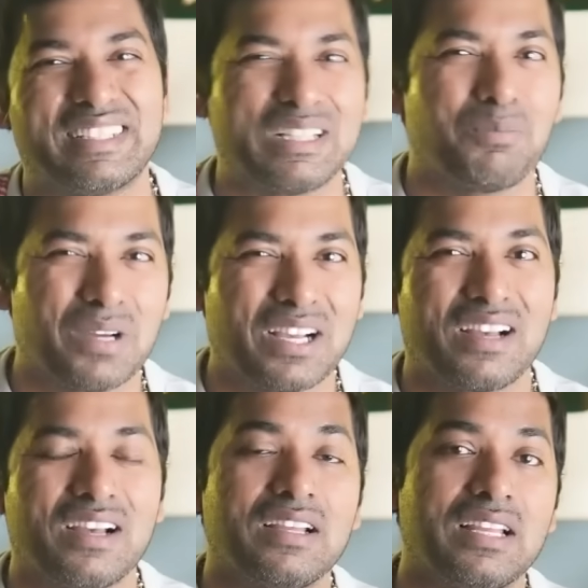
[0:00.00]
తప్పక
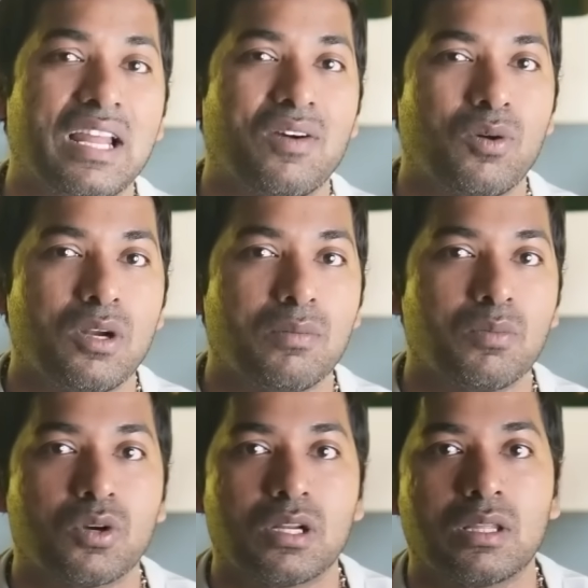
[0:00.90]
ఇలా ఒళ్ళు
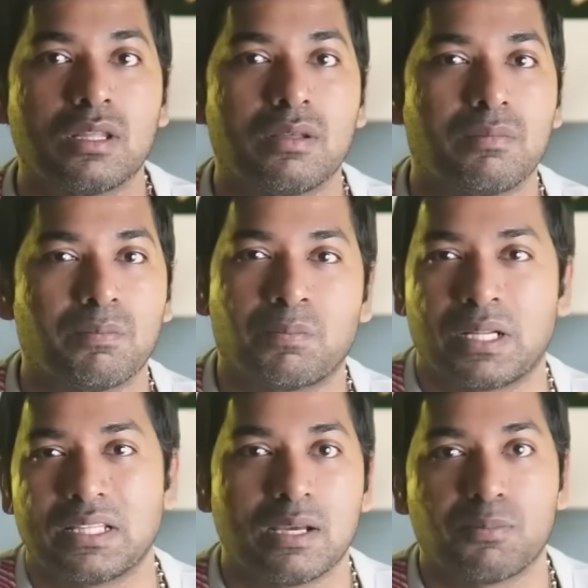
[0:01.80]
అమ్ముకొని
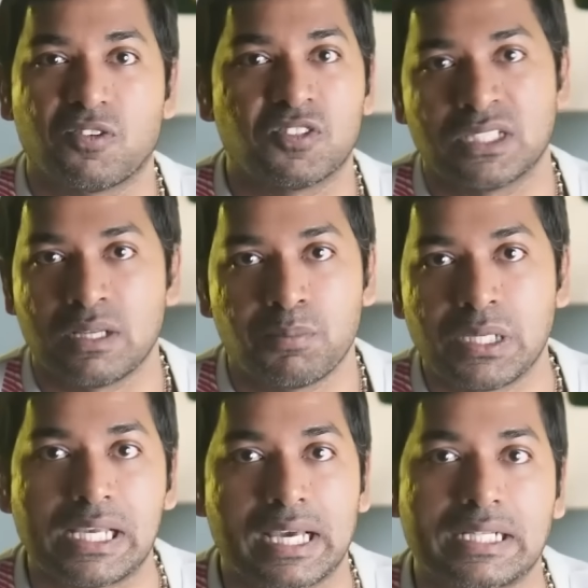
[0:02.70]
బ్రతికే ప్రొఫెషన్
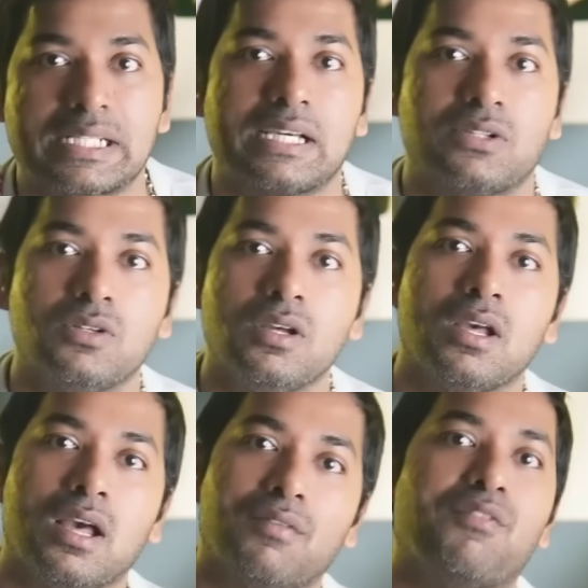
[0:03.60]
ఎప్పటికీ కరెక్ట్ కాదు
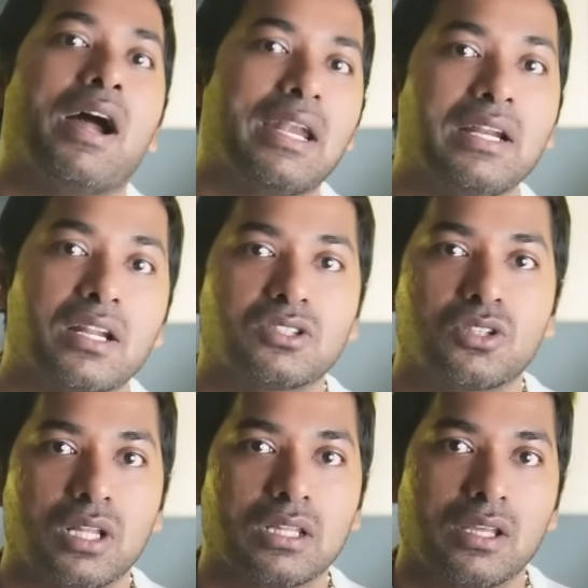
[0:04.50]
వాళ్ళ ఇంట్రెస్ట్
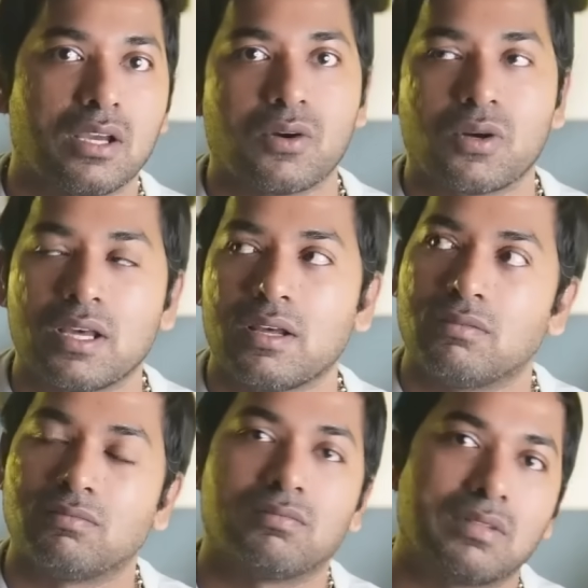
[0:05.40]
వెళ్తే కూడా
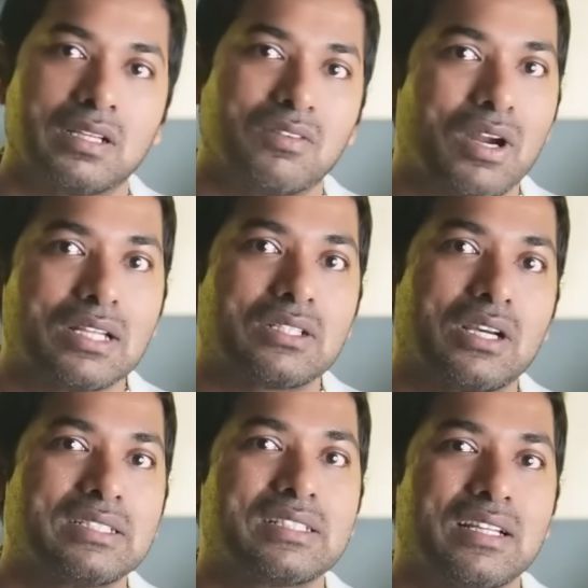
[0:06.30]
ఇంకా వాళ్ళ
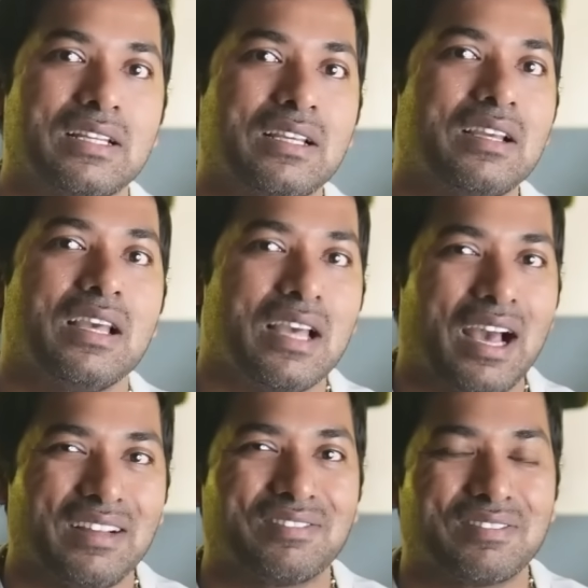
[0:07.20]
చాయిస్ కానీ
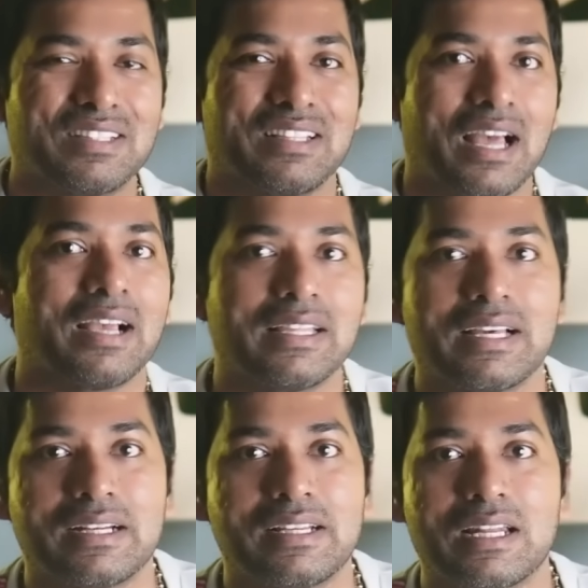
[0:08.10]
నాకైతే
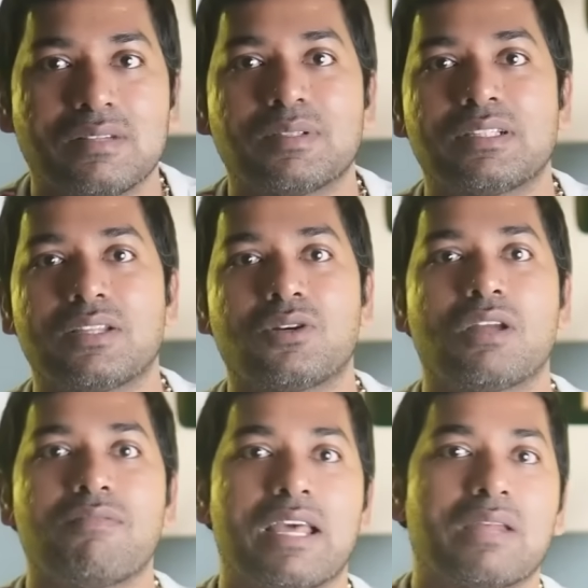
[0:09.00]
కరెక్ట్ అనిపిస్తుంది అది
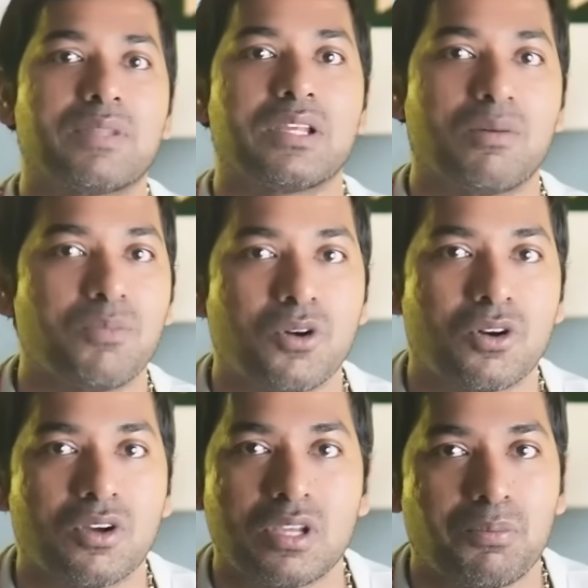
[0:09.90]
కూడా వేల మందికి
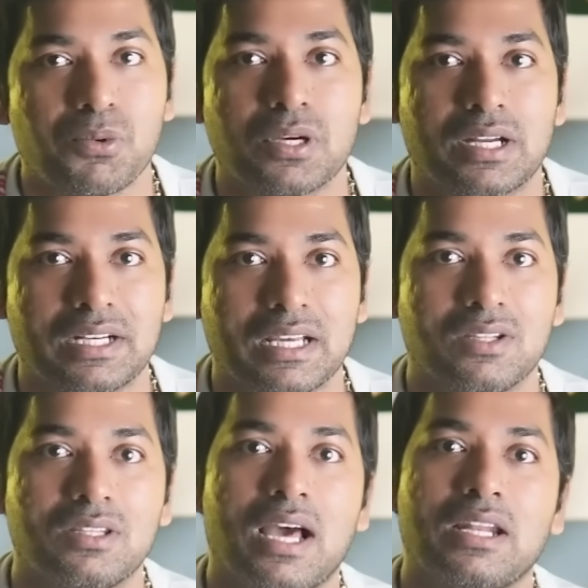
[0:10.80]
అమ్ముకోవడం ఎప్పుడూ కరెక్ట్
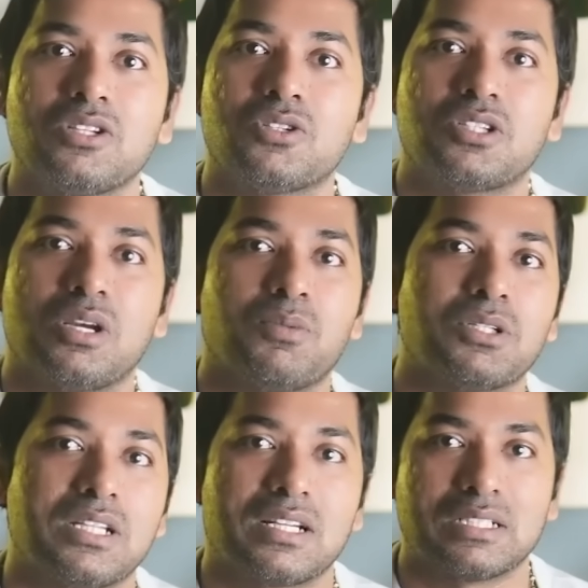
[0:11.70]
కాదు దాని నుంచి వచ్చి డబ్బు
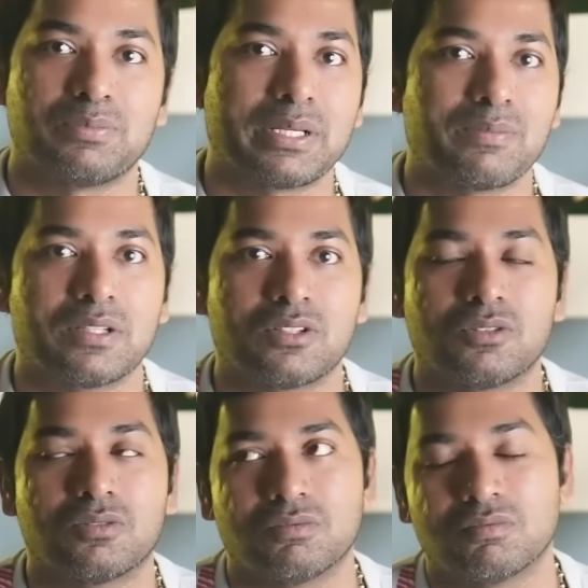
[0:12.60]
వచ్చిన రెస్పెక్ట్
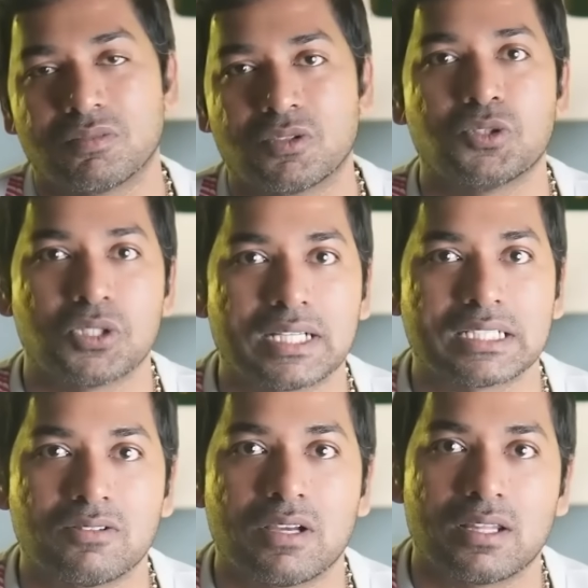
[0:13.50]
మాత్రం కొంచెం
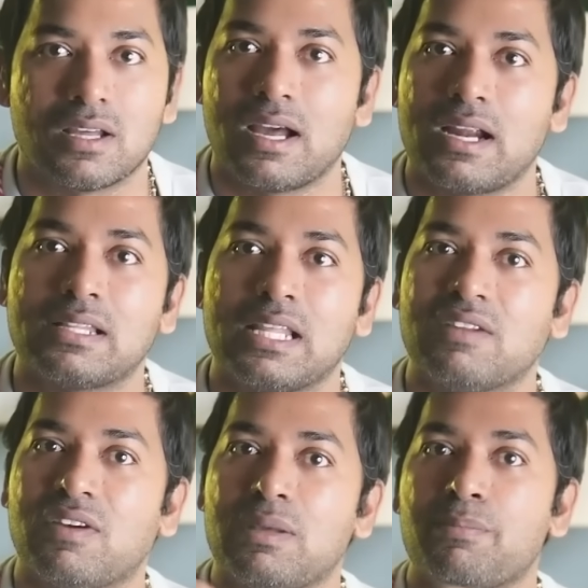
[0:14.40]
కష్టమే కదా అండ్
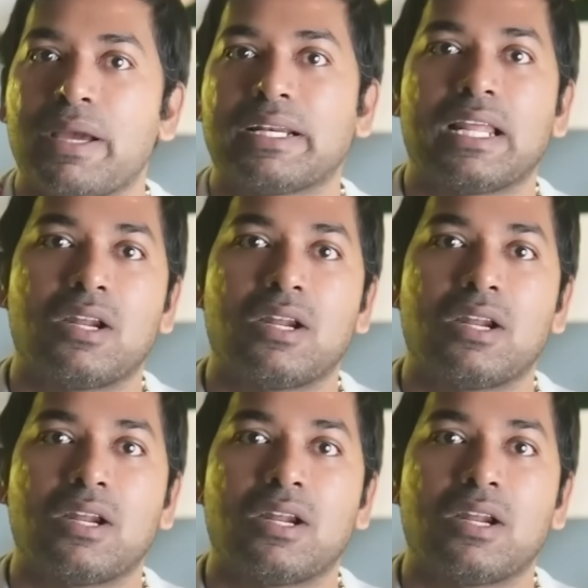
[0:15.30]
దీనివల్ల ఇంపాక్ట్ ఎలా